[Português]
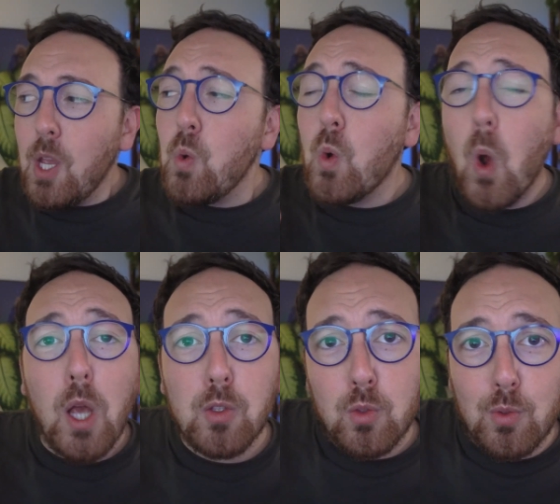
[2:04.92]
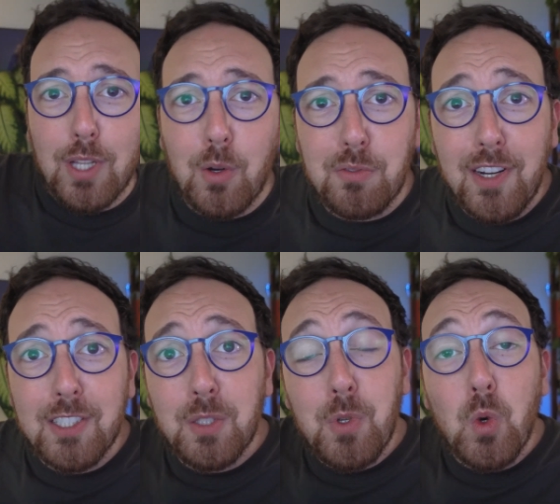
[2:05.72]
Eu gosto da
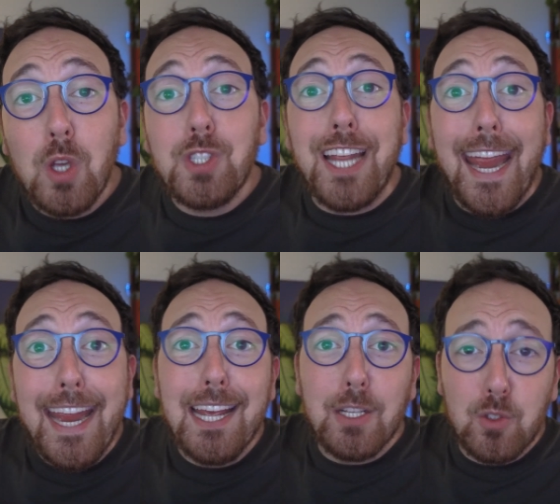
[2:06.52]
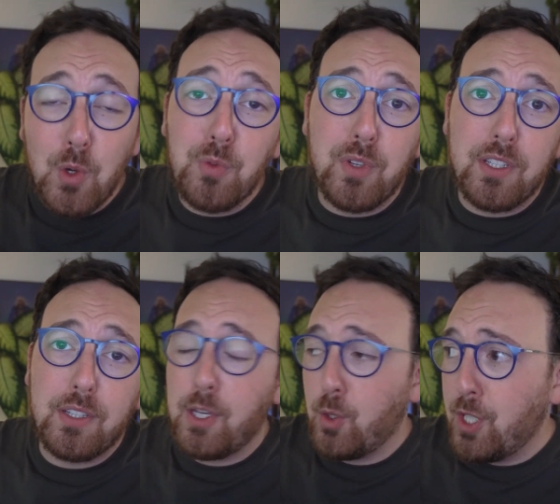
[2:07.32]
conversa porque eu gosto de
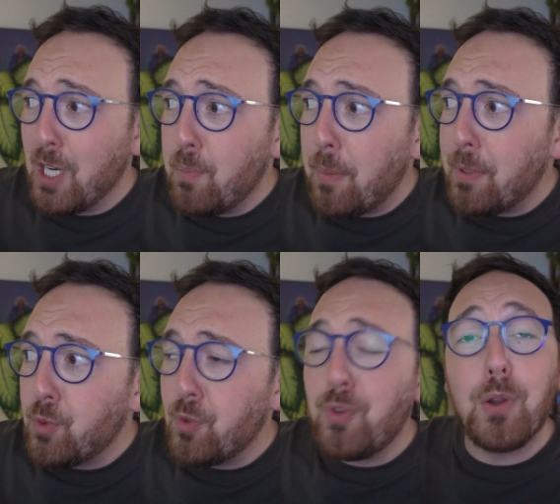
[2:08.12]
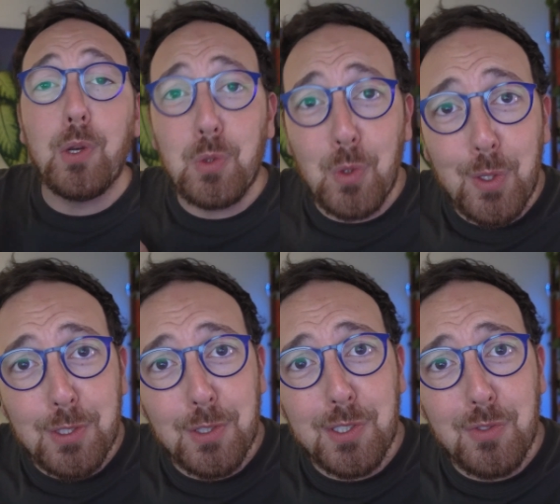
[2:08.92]
resolver. Eu chego para a pessoa e falo: "Eu tô
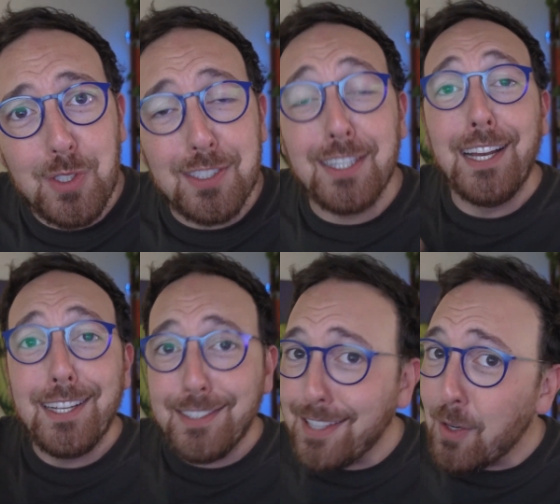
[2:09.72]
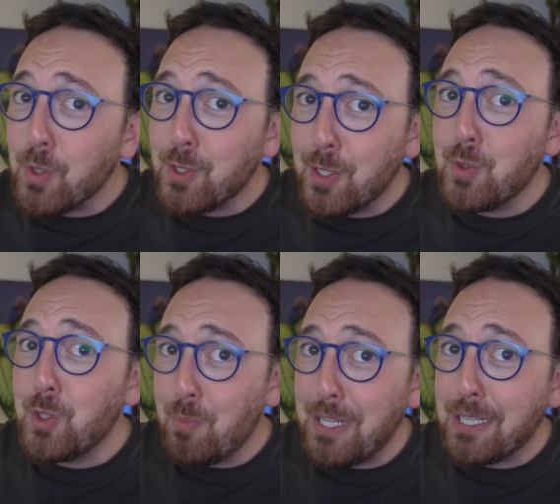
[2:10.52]
gostando de você. Você tá gostando
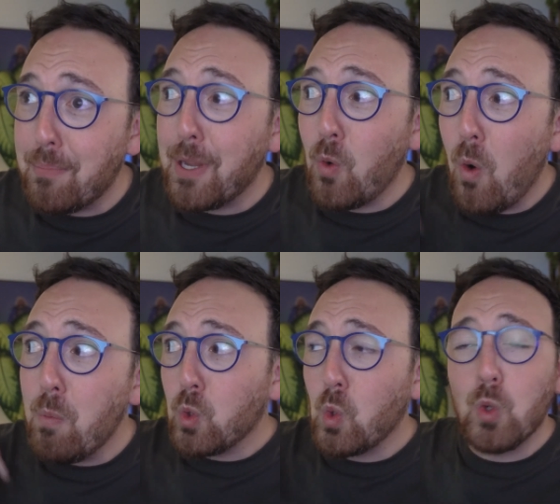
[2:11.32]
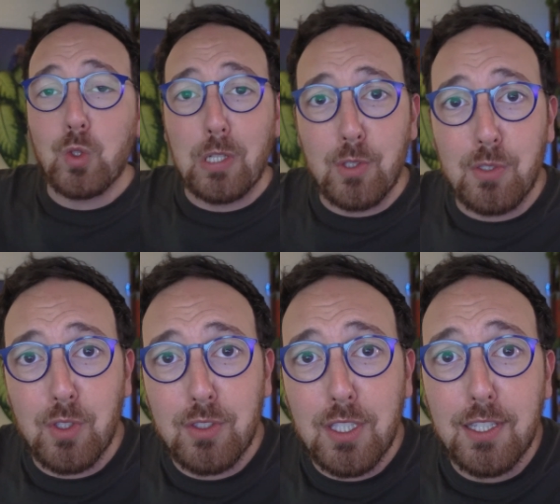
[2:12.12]
de mim também como eu tô gostando de
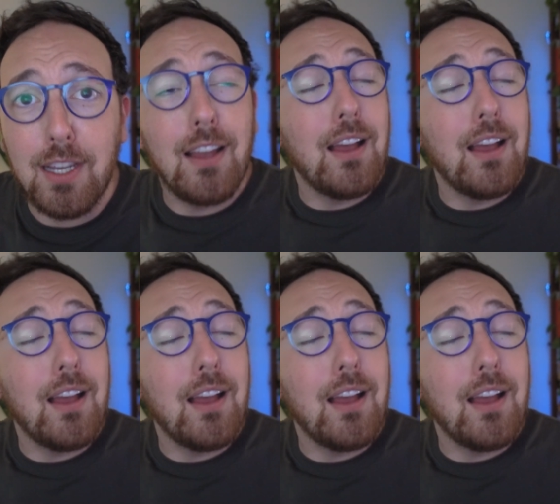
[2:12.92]
você?"